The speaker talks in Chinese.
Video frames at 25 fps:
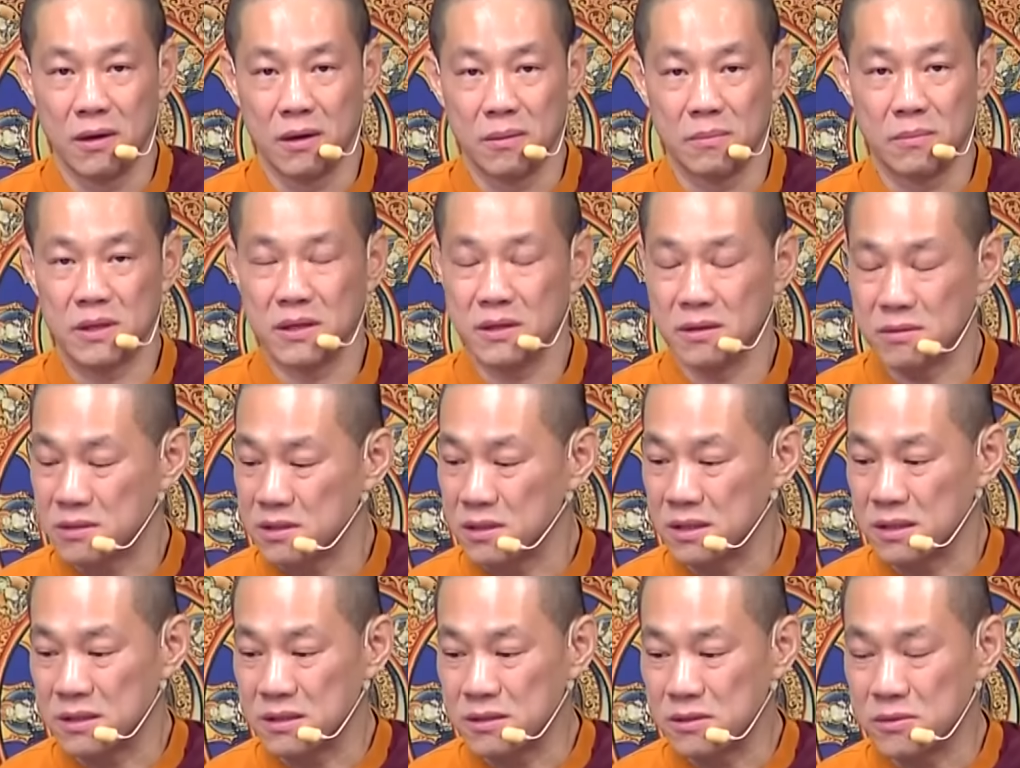没有
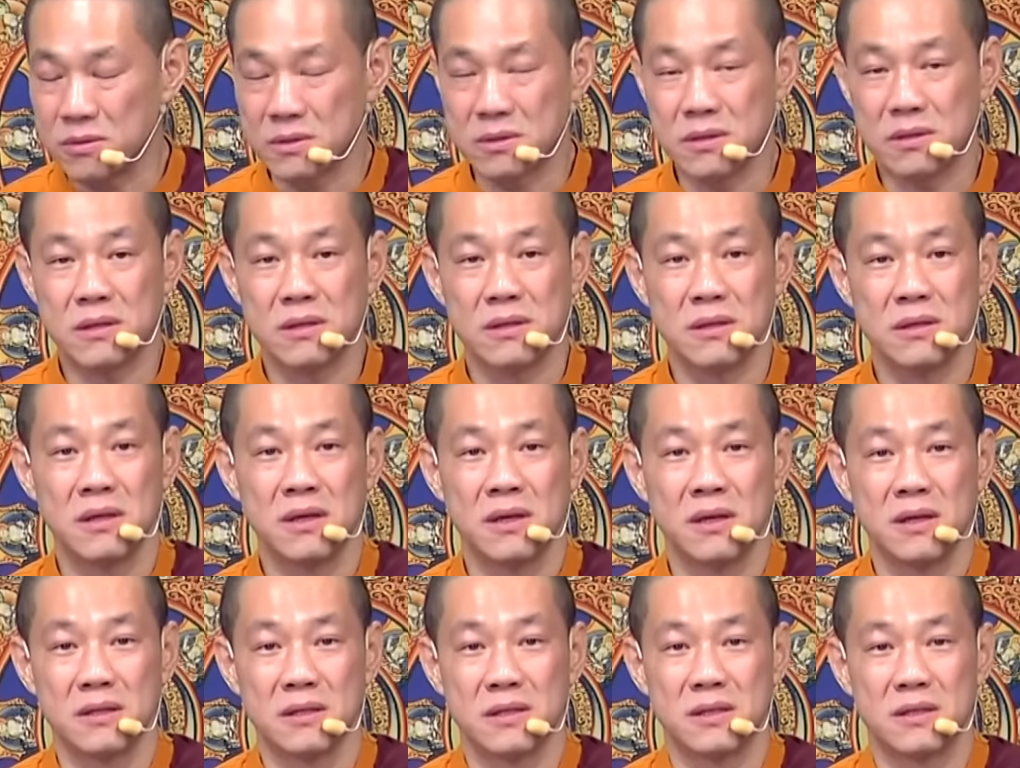成就
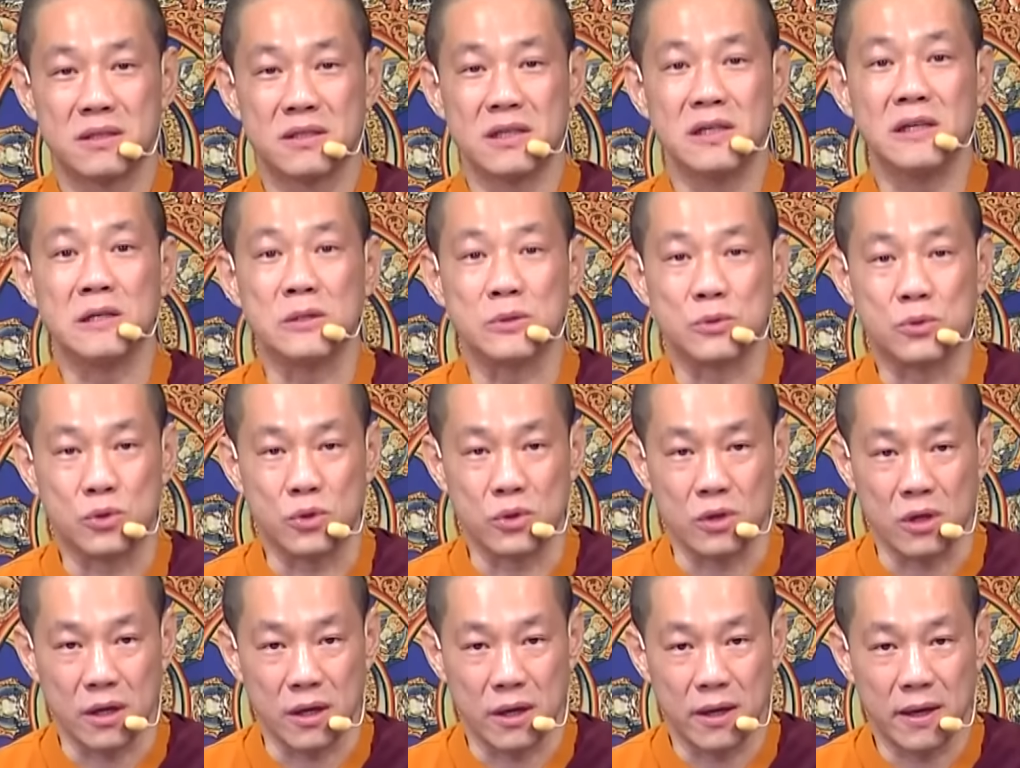正
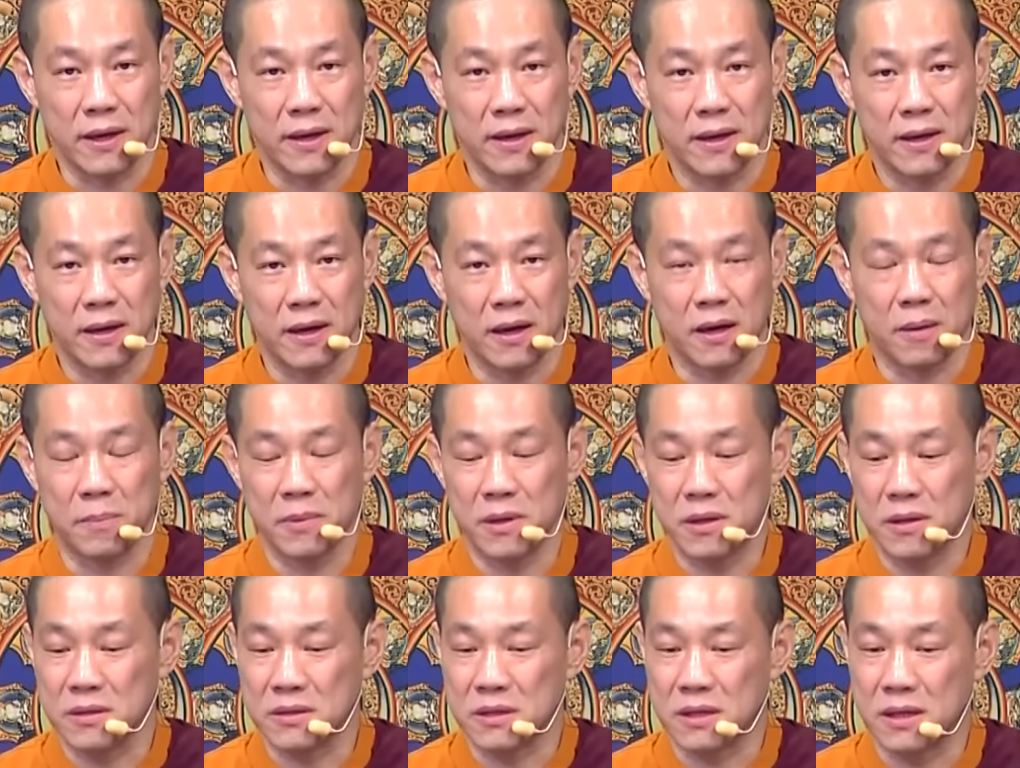觉啊，
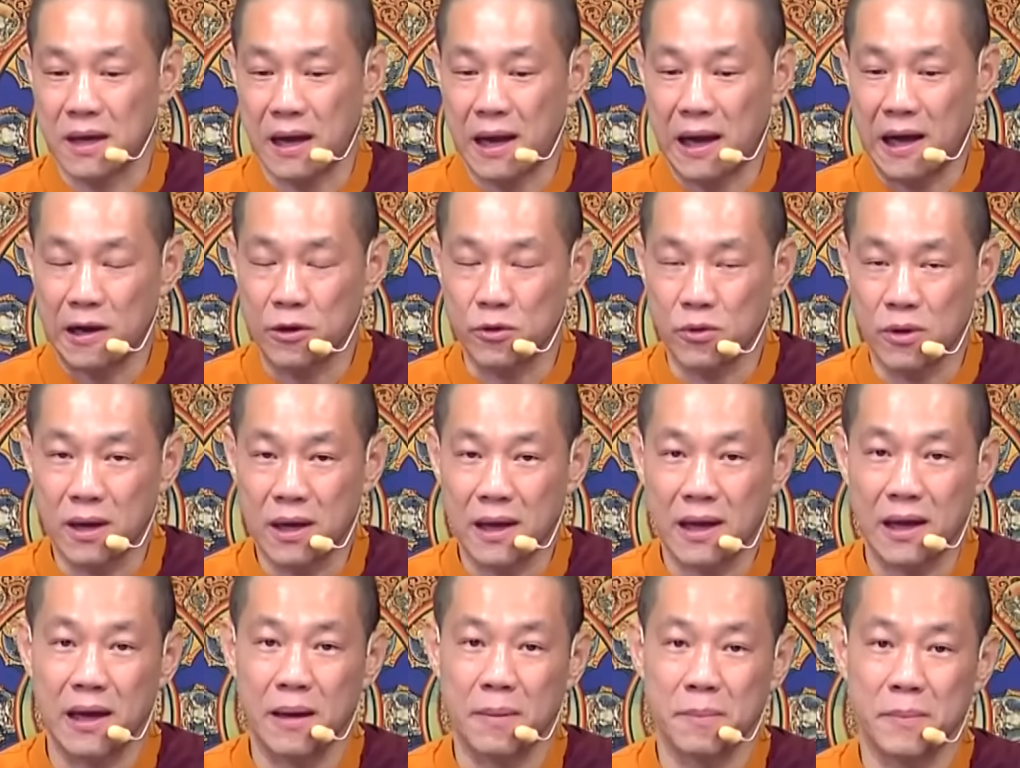没有成阿罗
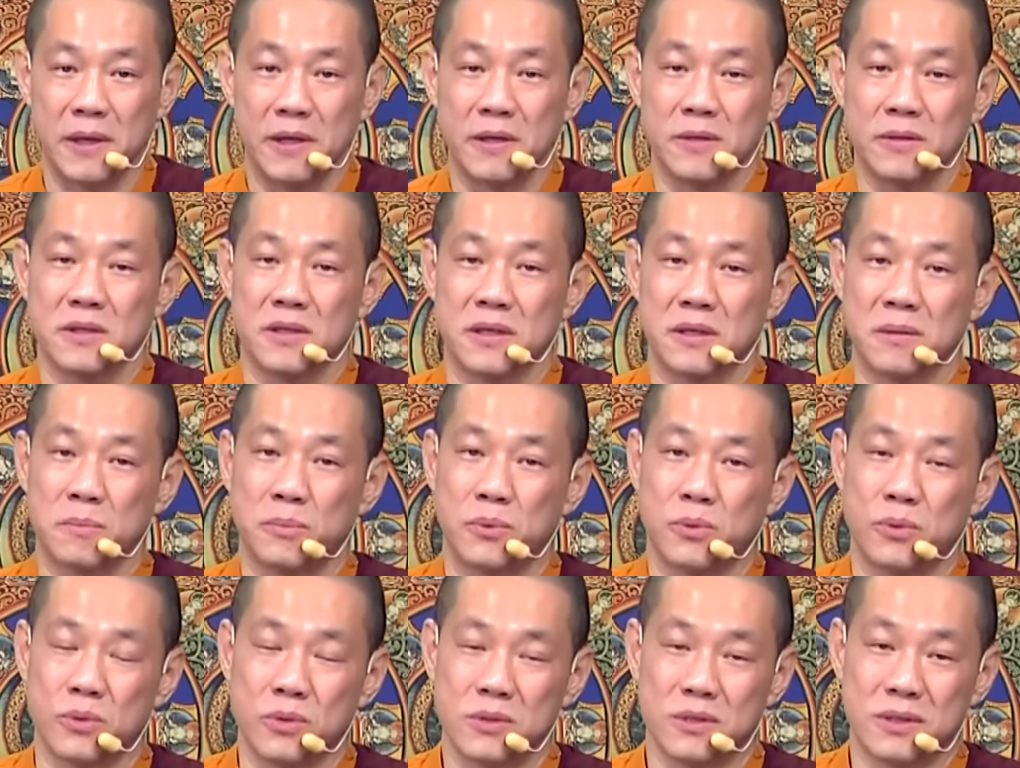汉，没有成
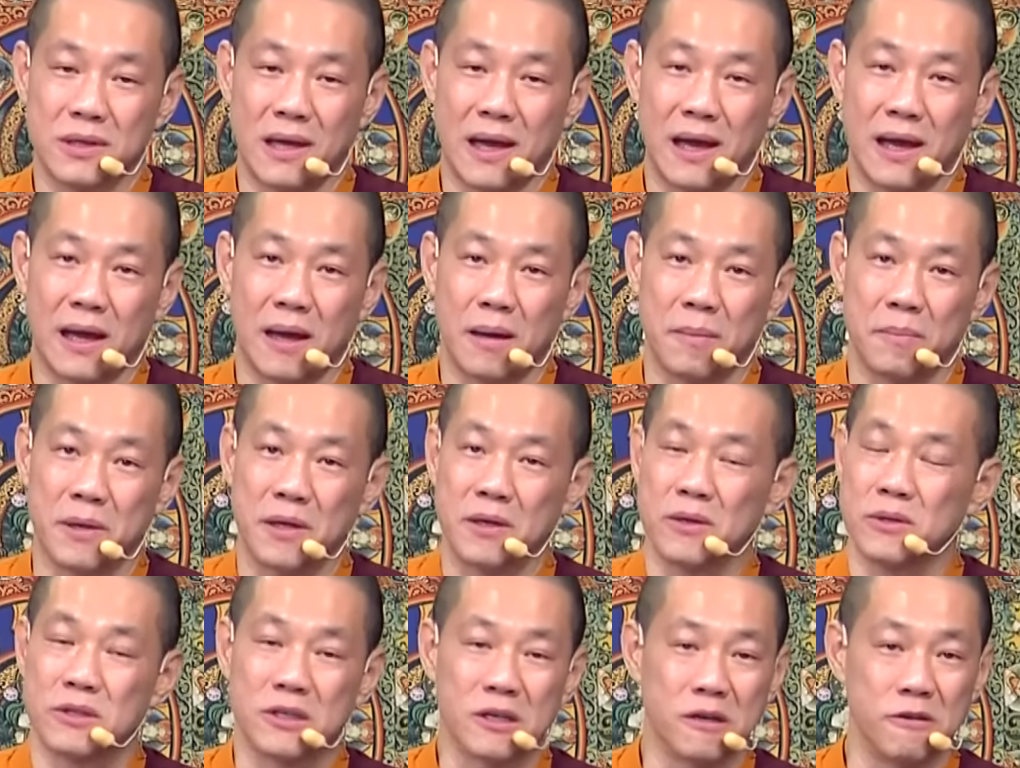菩萨，没
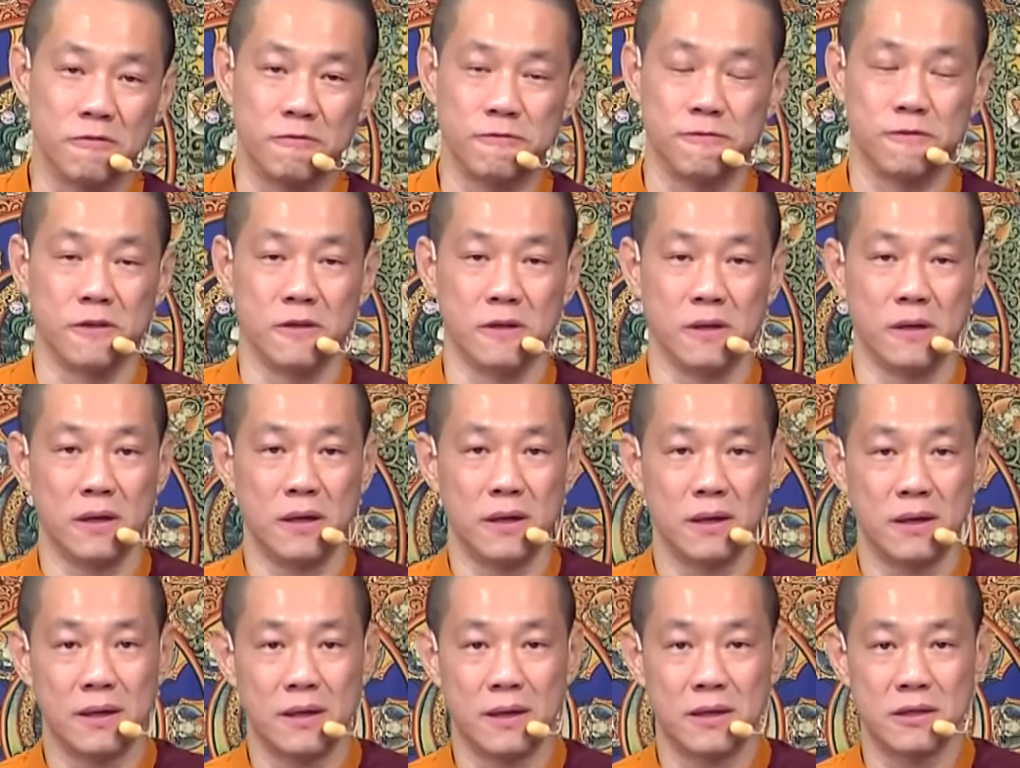有成佛。